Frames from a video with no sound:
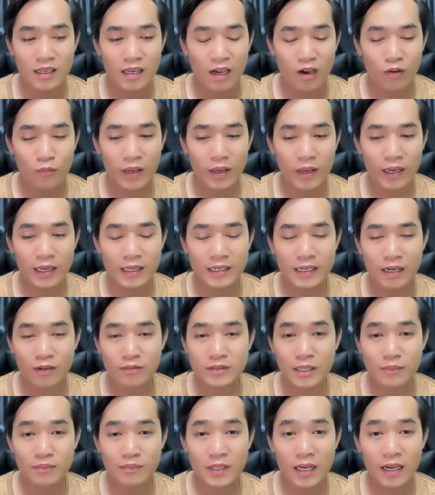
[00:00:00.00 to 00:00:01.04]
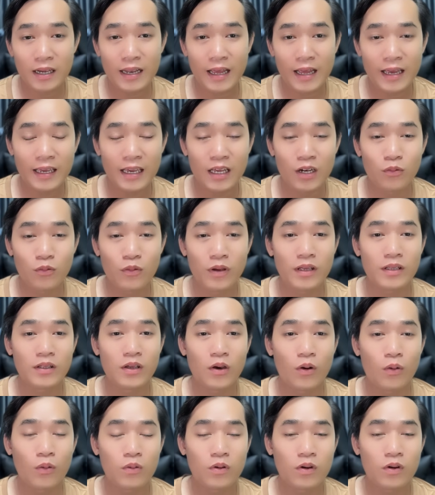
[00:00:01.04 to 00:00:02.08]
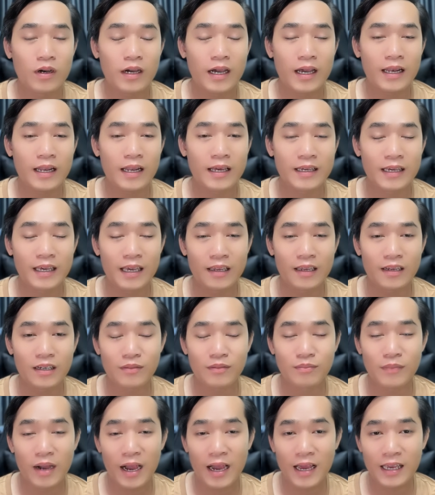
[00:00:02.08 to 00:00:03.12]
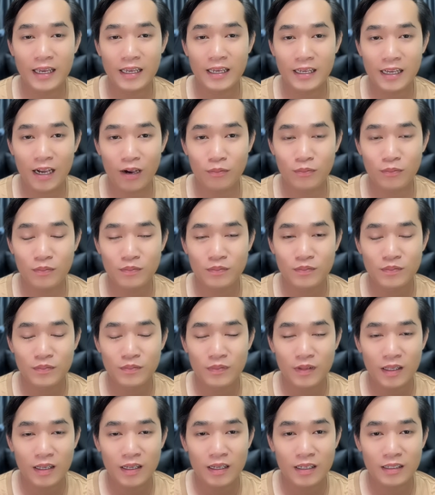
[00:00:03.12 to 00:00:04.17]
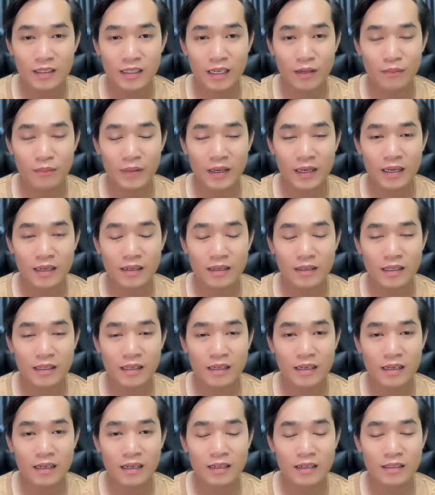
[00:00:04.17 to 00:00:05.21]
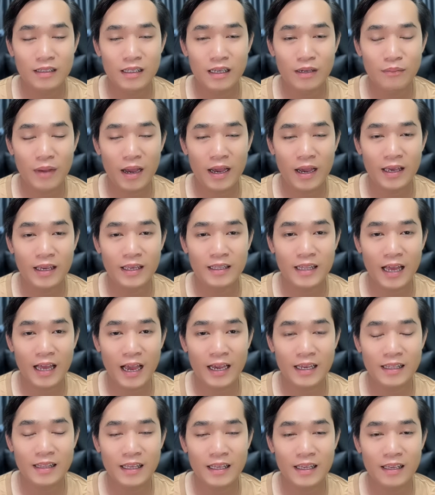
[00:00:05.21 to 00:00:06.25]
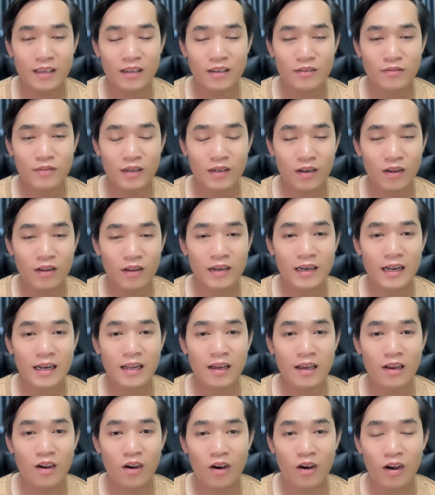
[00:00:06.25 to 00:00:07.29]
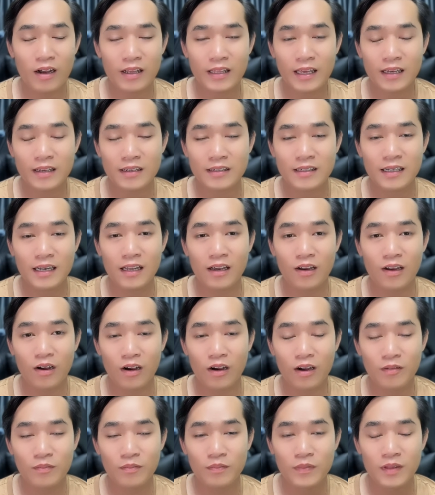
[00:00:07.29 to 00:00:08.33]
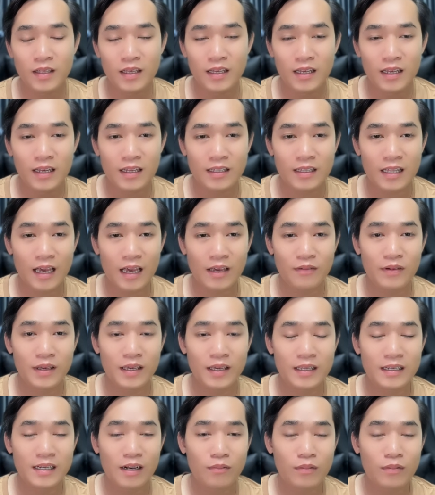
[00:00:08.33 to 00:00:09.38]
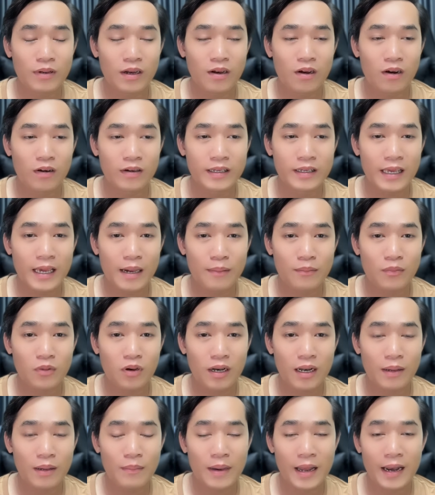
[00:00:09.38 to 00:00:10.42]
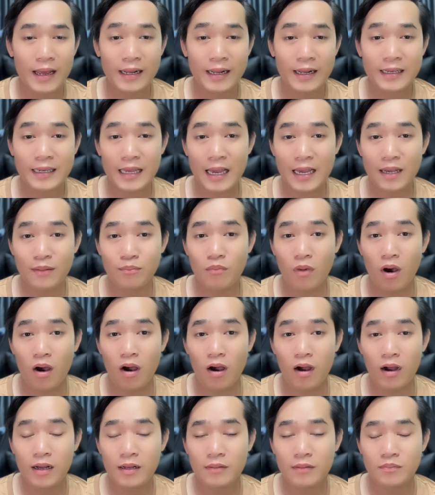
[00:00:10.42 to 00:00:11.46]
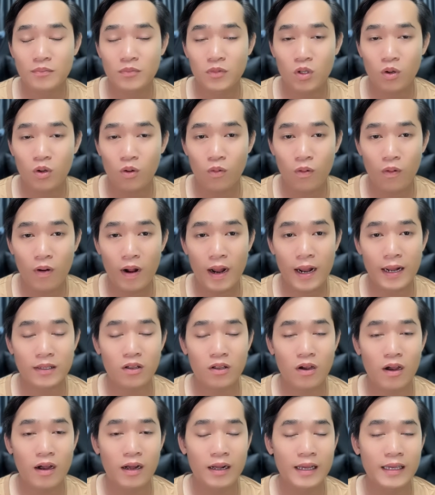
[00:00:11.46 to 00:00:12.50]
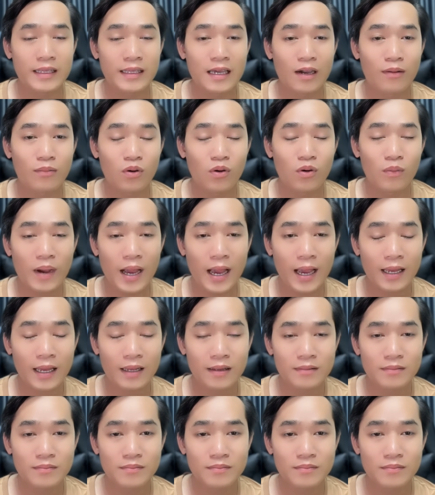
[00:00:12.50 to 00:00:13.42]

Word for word: không biết thì trong sắp tới đây thì anh Nguyên Vũ có thể là kiện được bả hay không nhưng mà nhưng mà hiện tại thì phải nói rất là khó nha rất là khó tại vì trong cái đoạn ghi âm đó là bà đã cắt bỏ hoàn toàn cái giọng của bà